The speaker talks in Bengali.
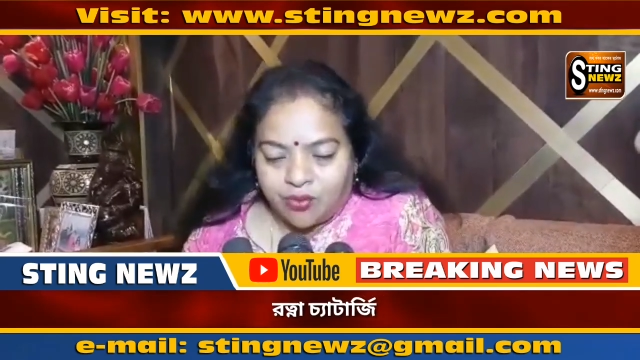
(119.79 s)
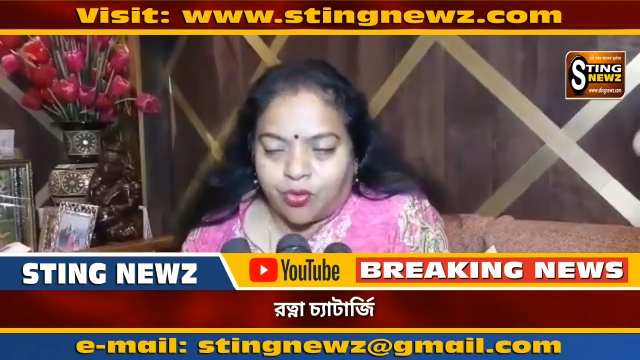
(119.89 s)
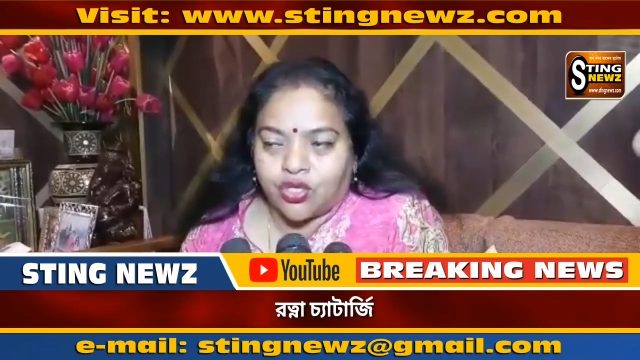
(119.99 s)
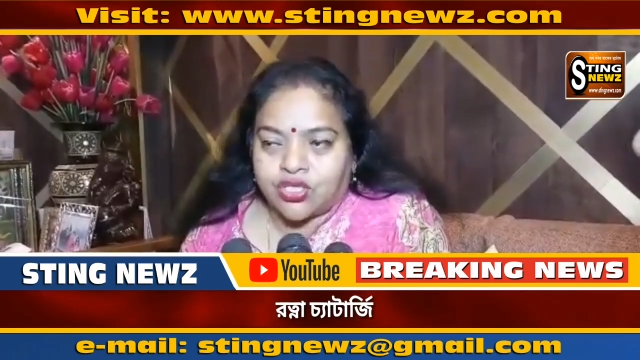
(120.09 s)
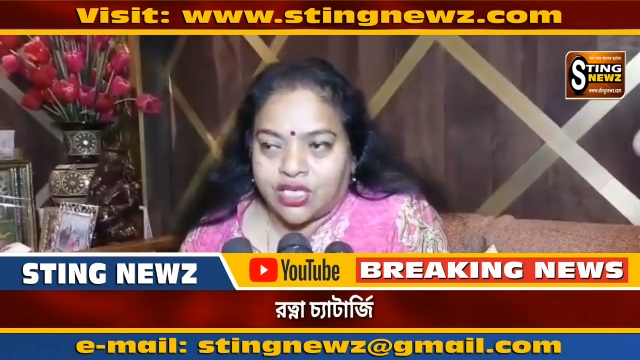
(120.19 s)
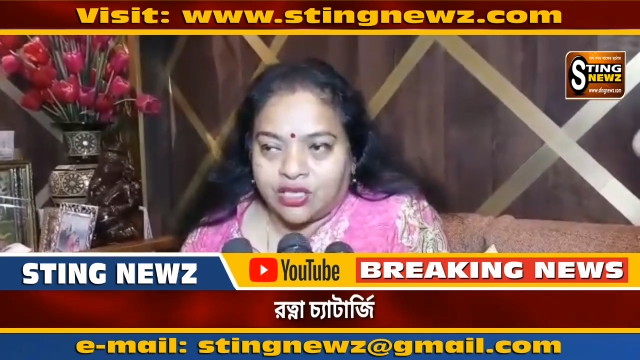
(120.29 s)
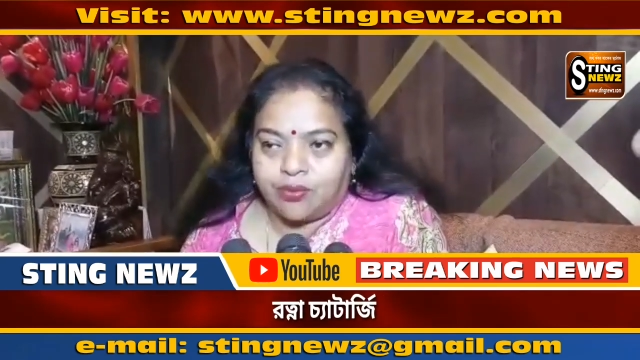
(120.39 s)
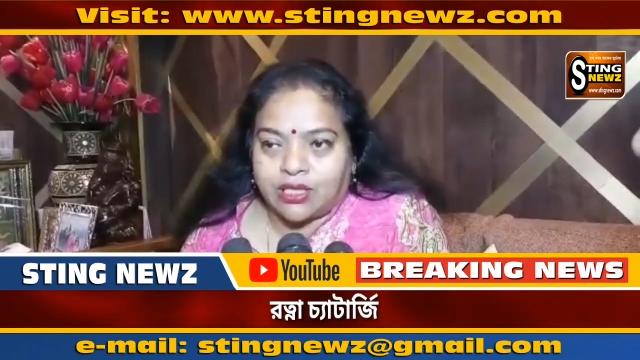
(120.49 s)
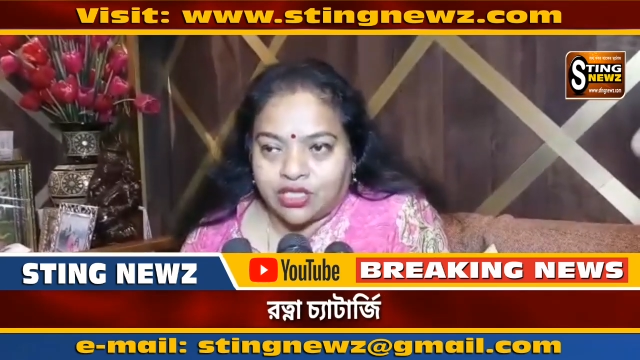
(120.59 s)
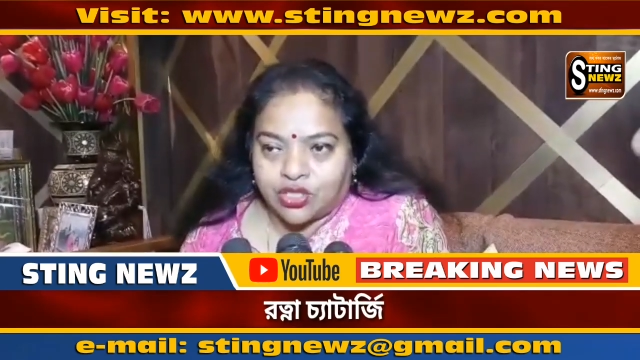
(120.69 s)
পঞ্চায়েত বা
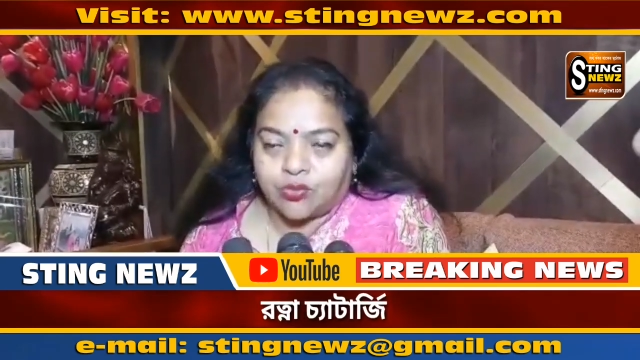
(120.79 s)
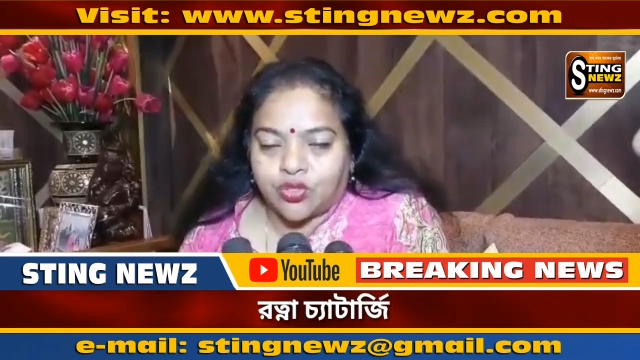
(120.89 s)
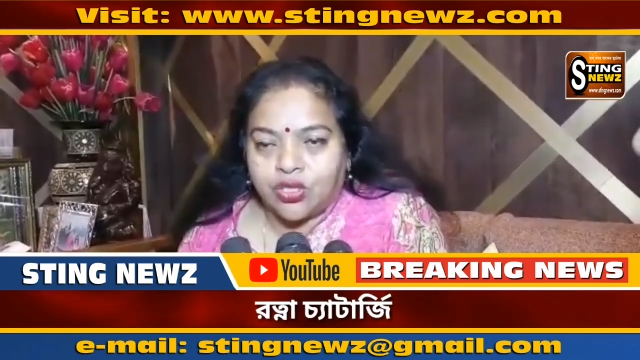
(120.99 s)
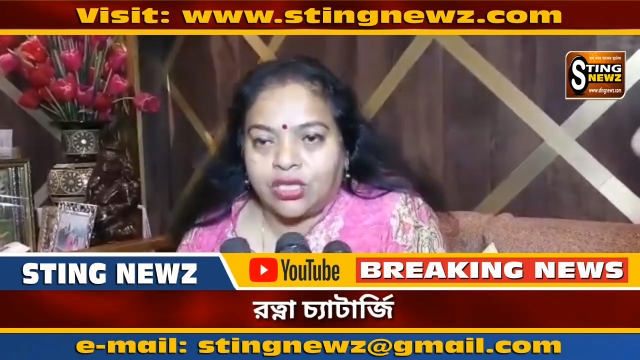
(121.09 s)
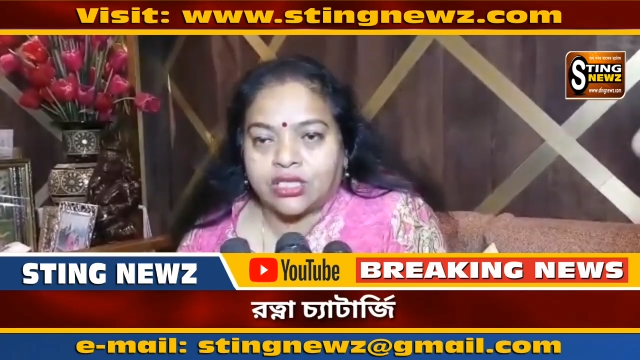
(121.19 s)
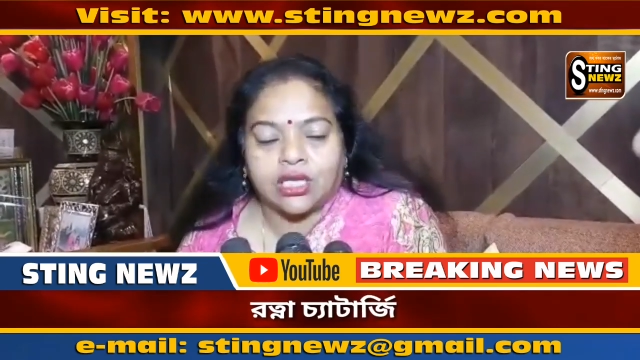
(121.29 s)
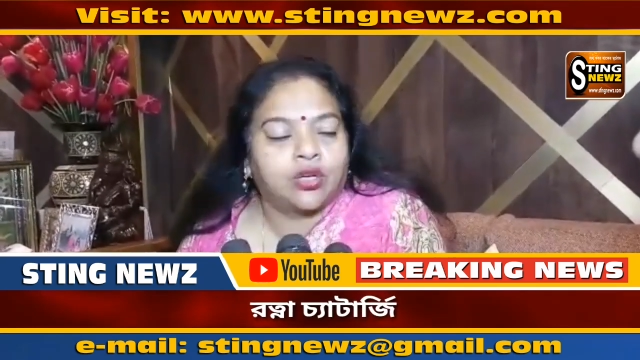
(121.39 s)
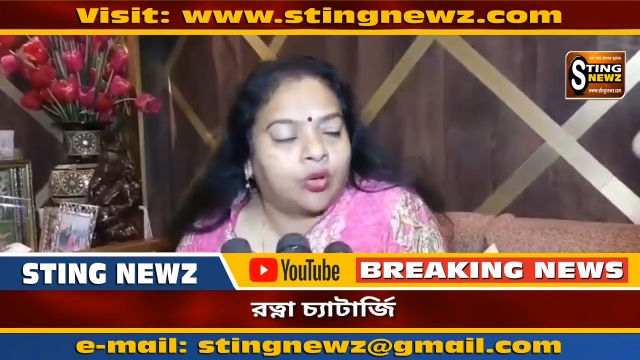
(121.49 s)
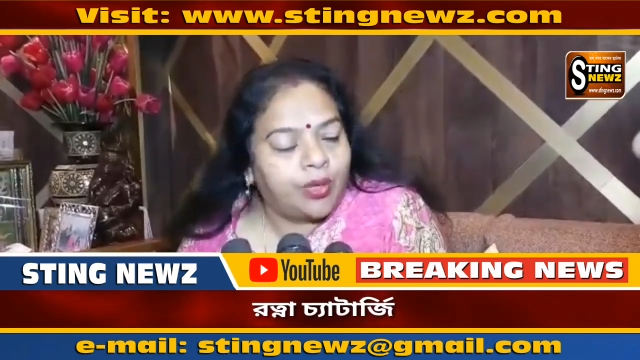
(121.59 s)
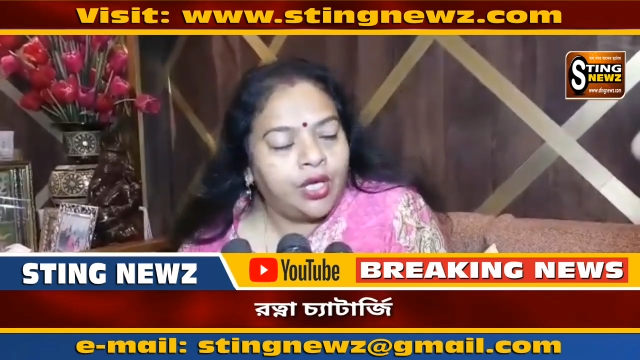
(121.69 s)
যে সমস্ত ইলেকশন
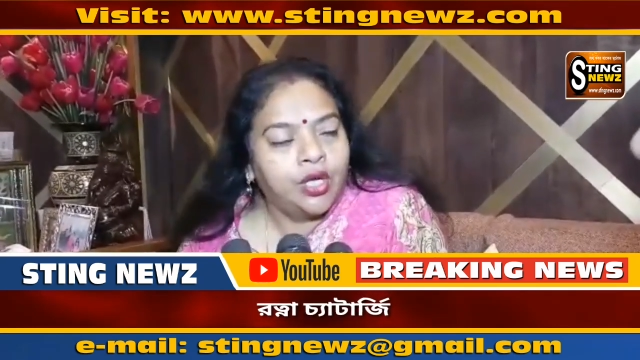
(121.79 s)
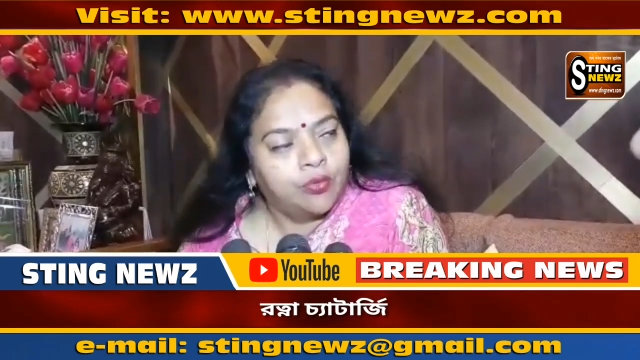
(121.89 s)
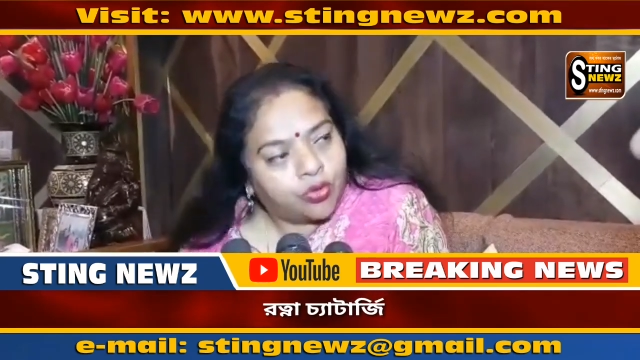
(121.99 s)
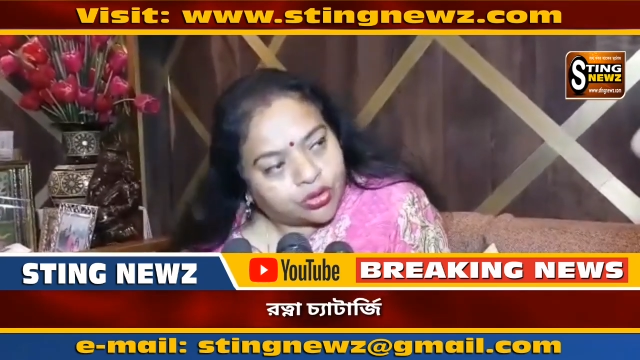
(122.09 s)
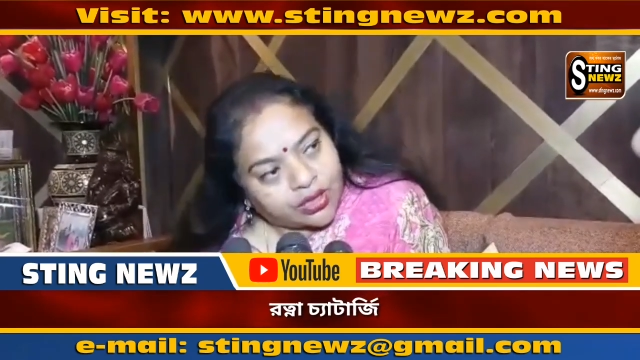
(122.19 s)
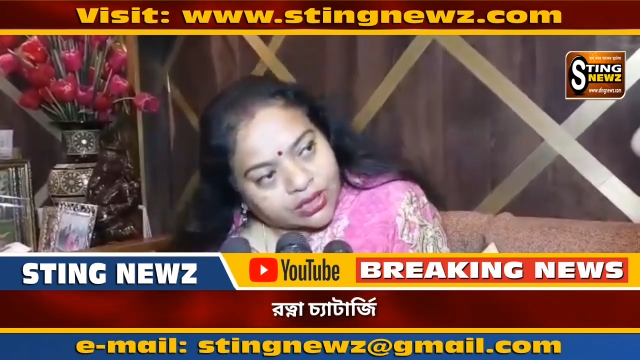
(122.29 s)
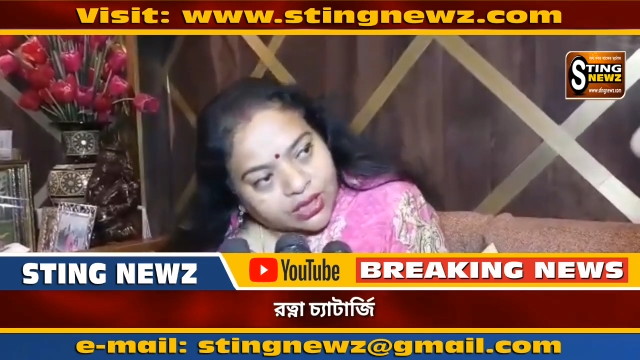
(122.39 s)
হবে প্রত্যেকটা